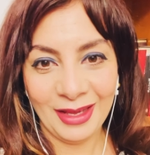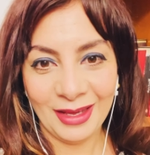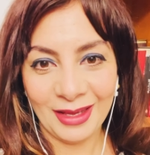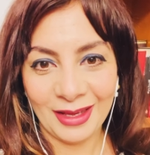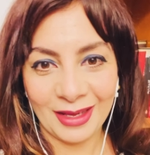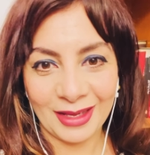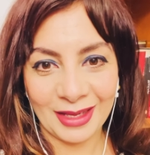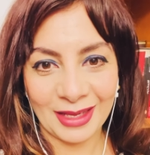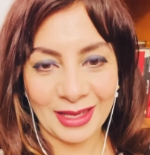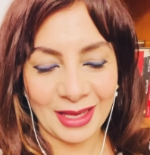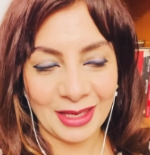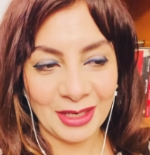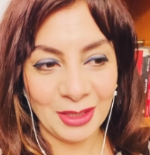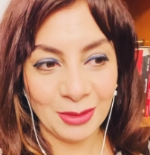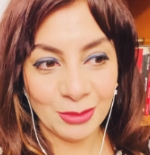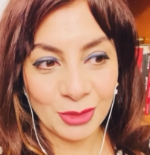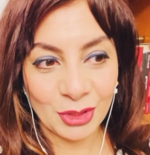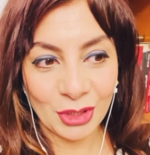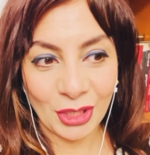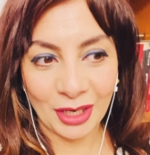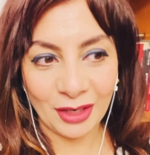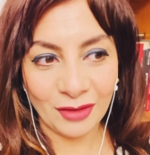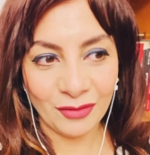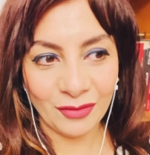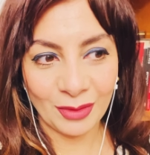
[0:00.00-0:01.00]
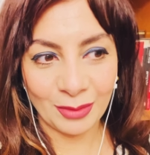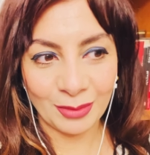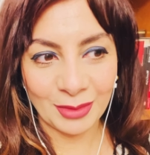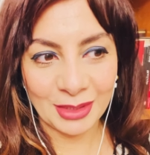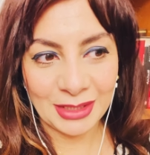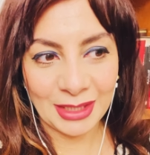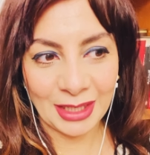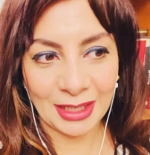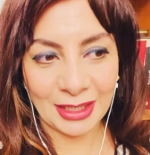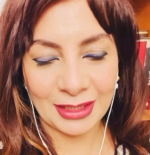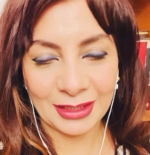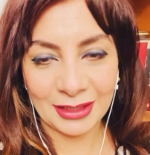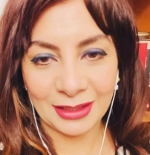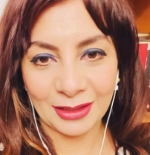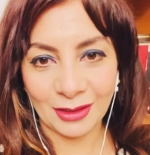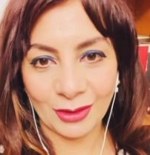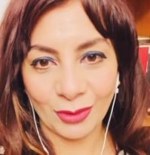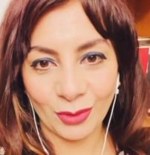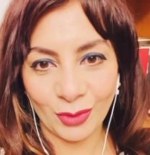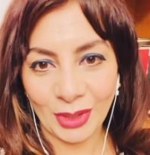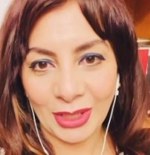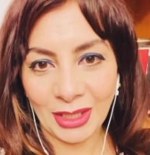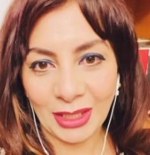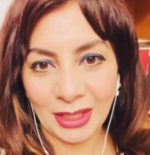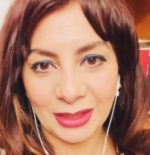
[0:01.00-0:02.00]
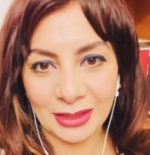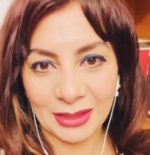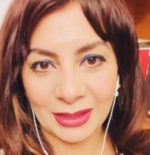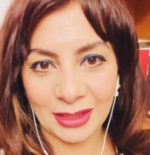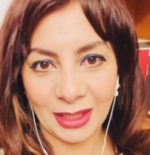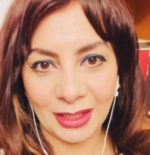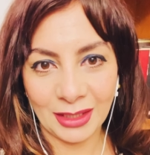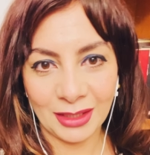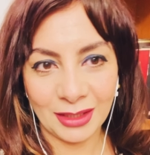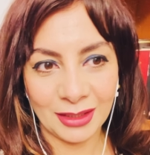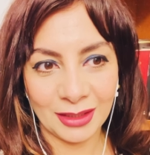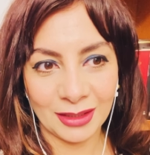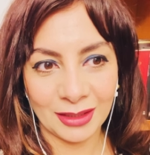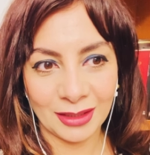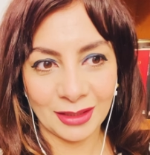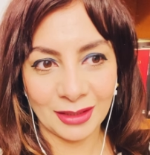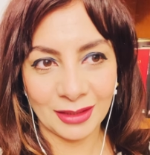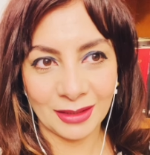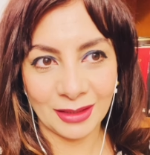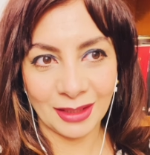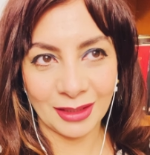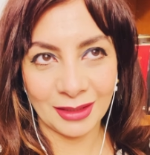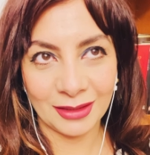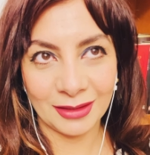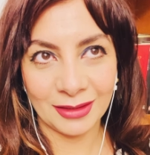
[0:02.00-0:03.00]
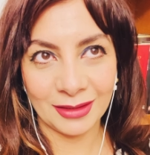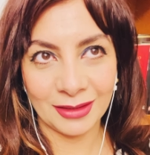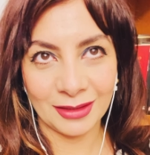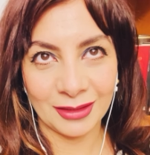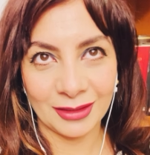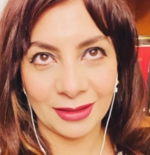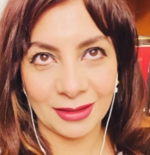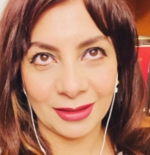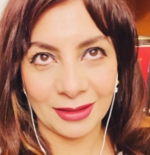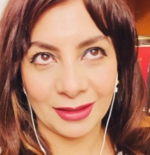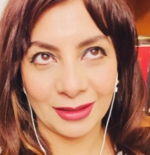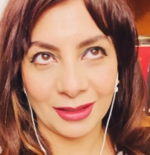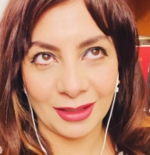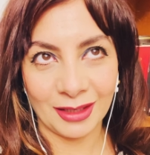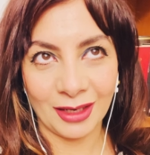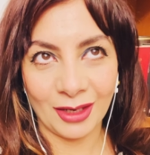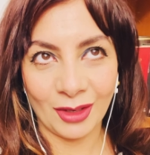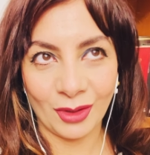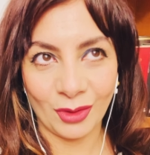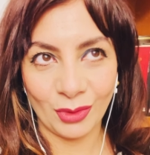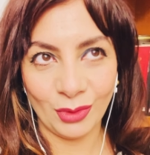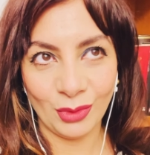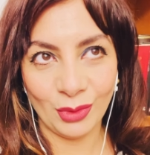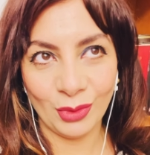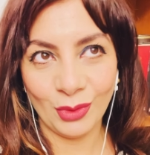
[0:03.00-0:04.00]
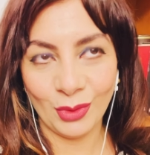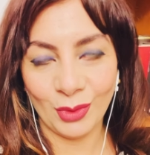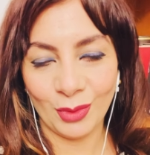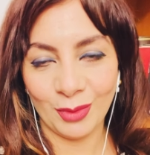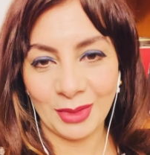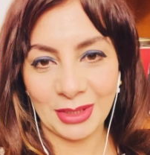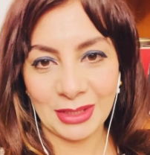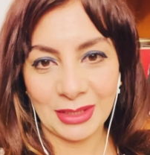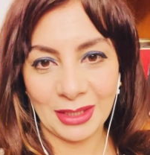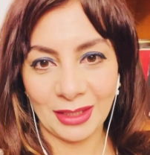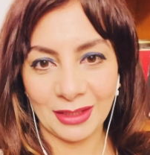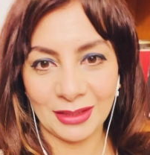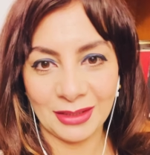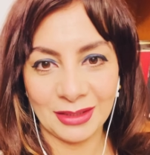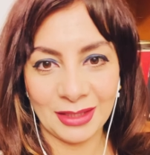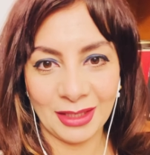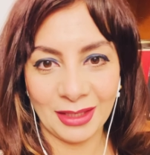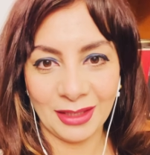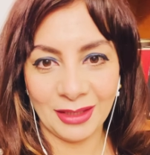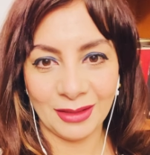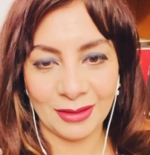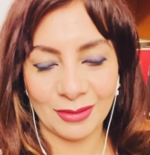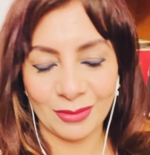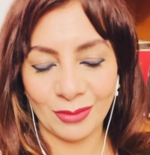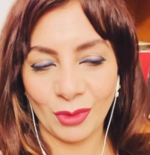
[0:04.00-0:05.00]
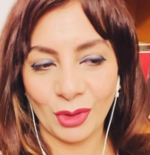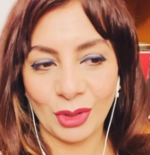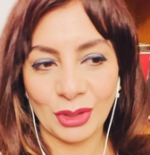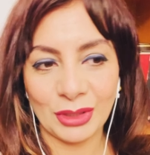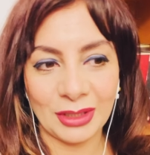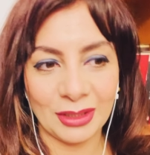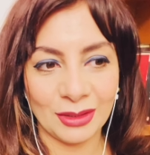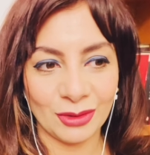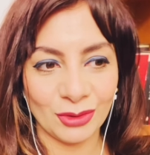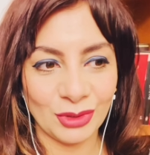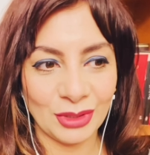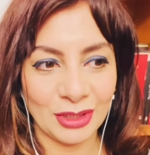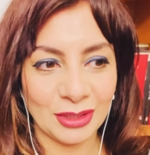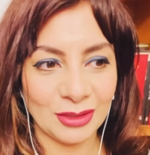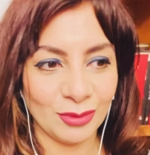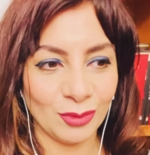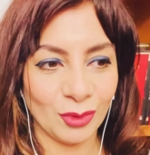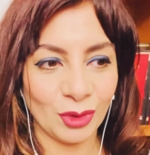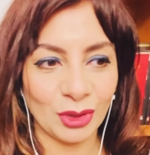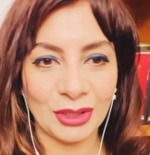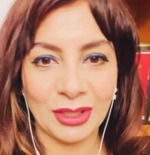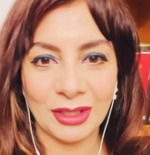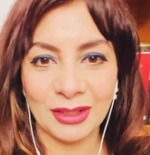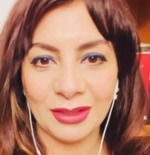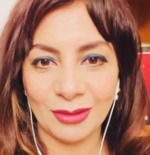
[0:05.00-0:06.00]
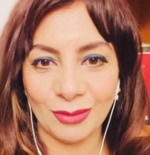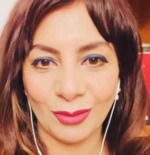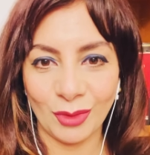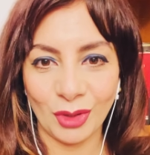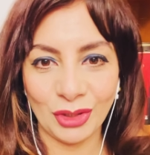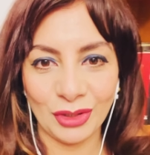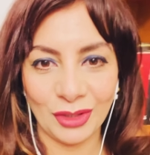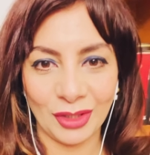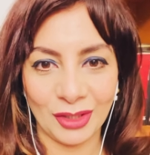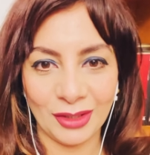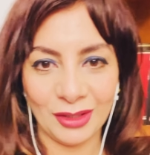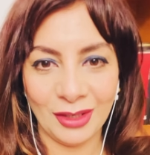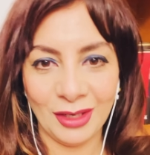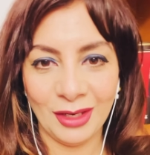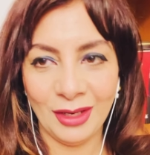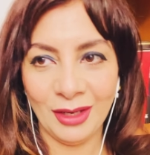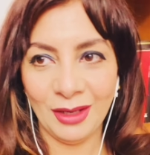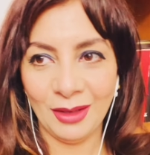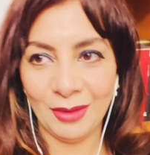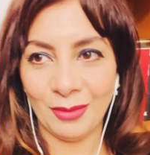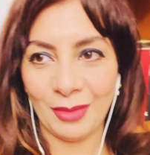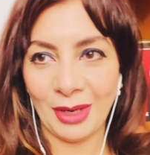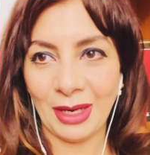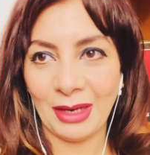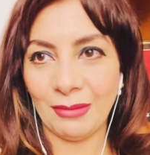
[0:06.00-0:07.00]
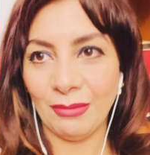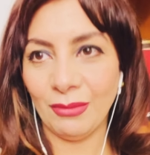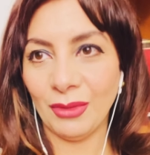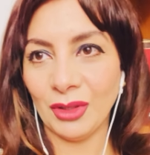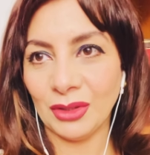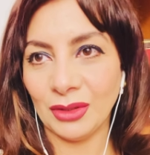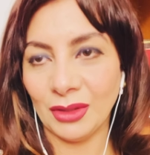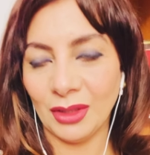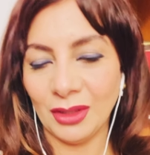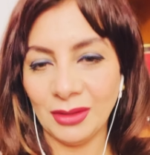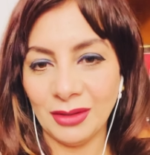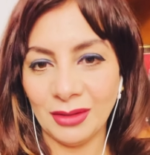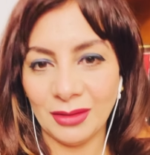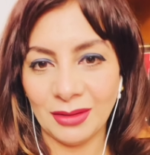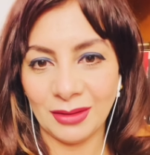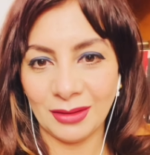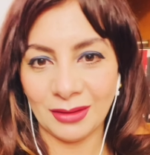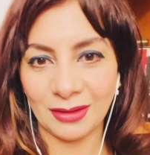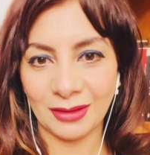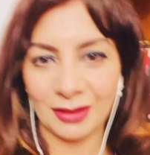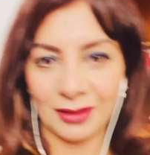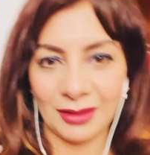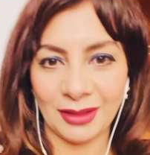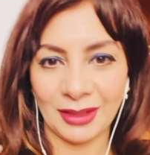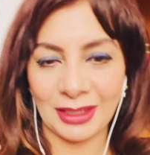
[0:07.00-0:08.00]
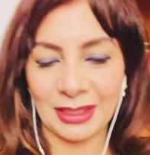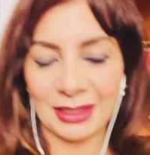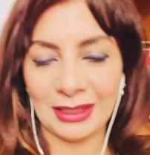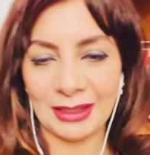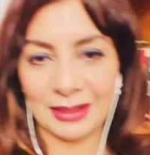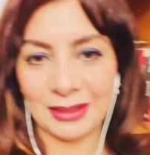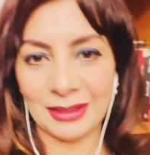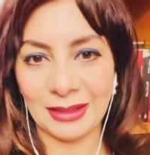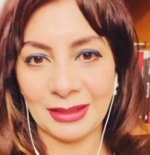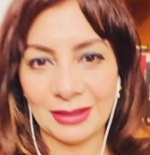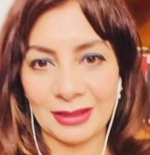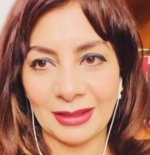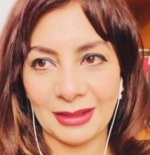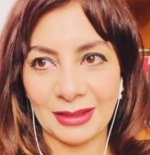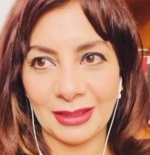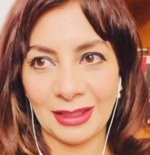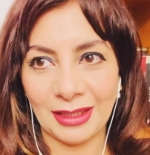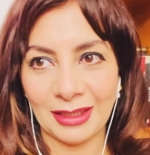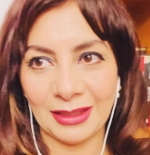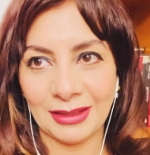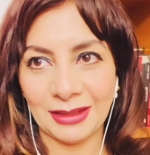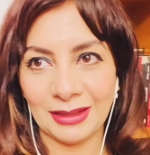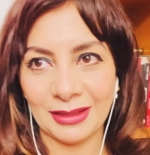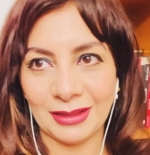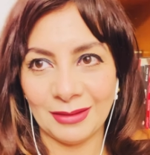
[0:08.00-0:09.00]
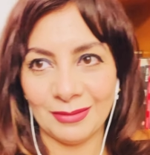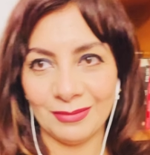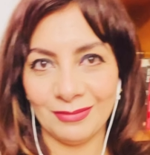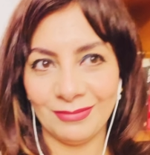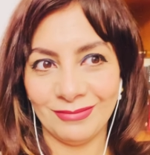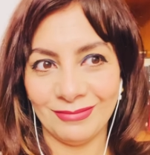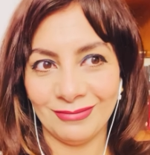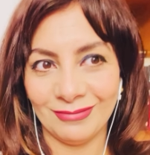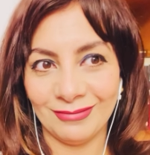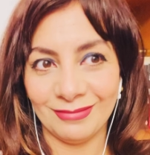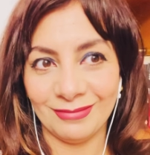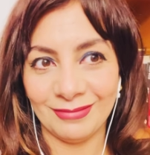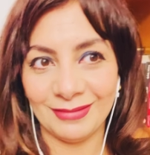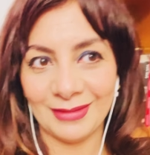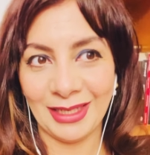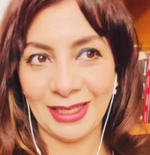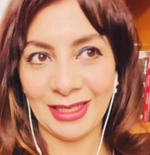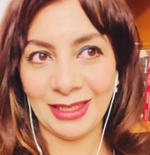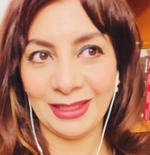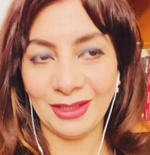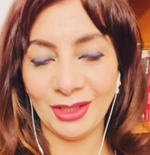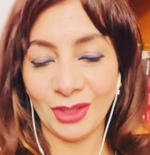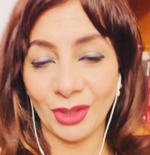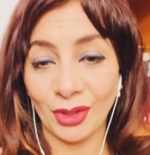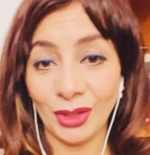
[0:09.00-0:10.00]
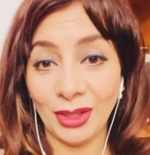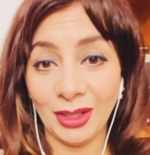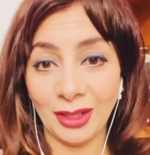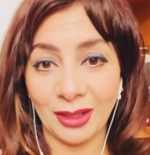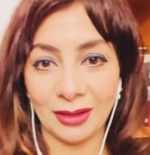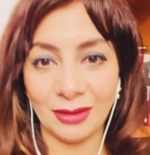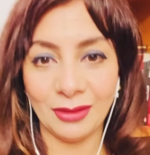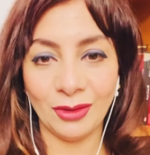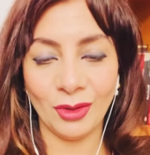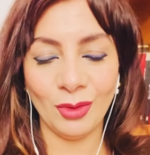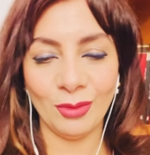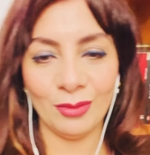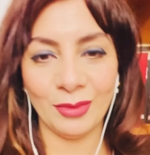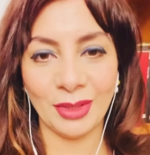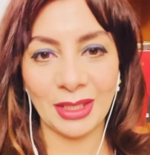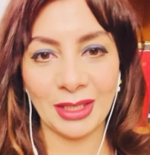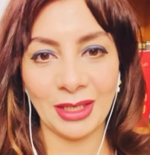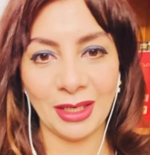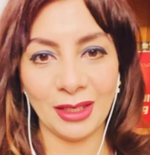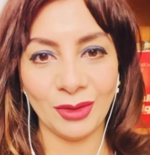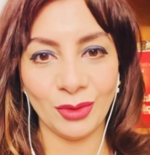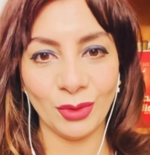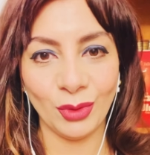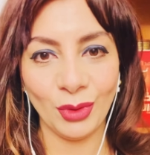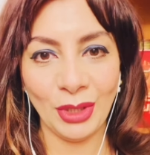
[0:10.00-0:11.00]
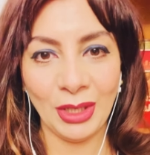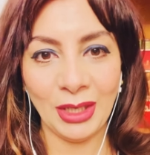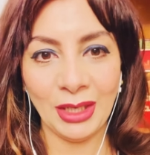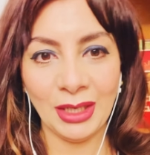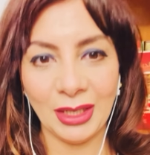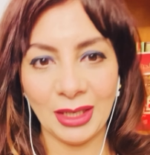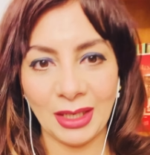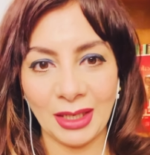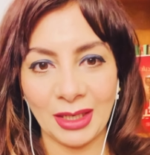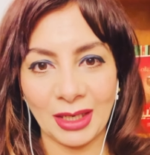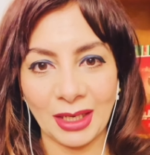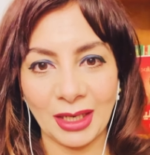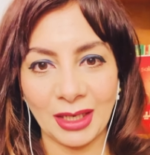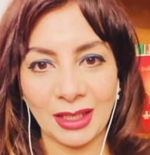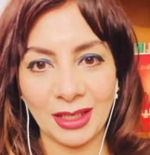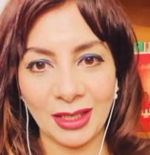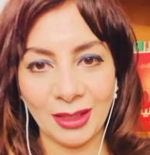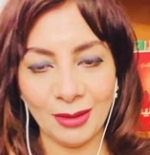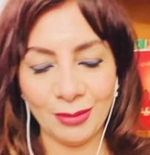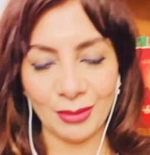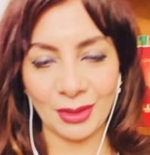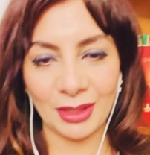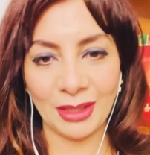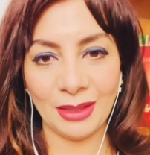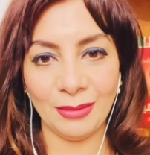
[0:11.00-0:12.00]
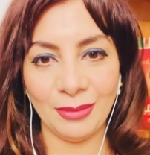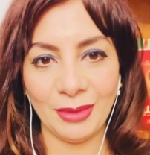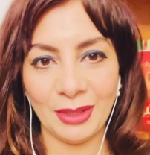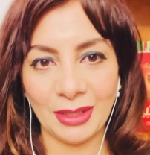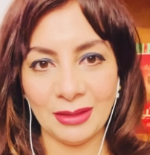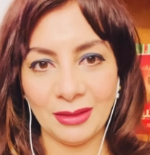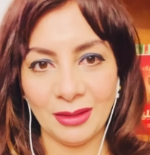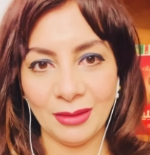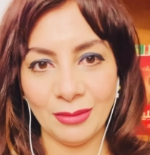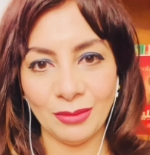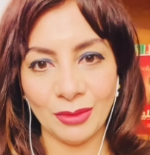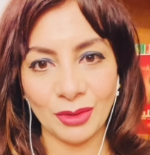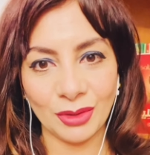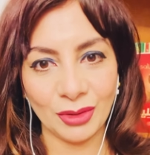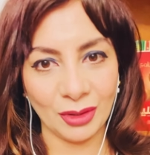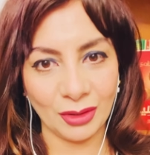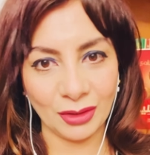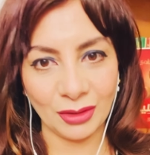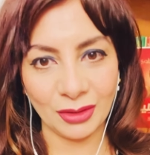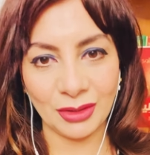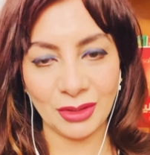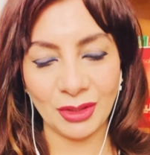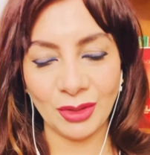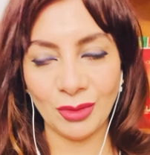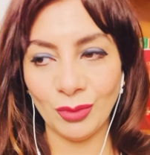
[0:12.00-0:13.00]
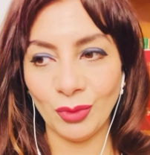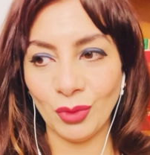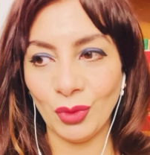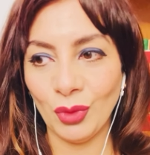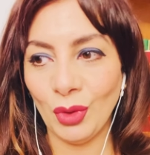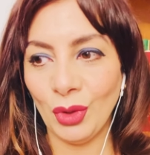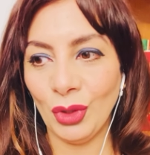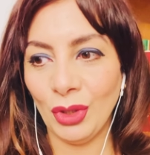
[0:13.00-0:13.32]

آه، انا مش عارفه مثلا آه، واحد زي آه، يعني هقول لكم مثلا زي استاذ معتز مطر محمد نصر يعني الطريقه اللي هم كانوا الاعلام اللي بيتم تقديمه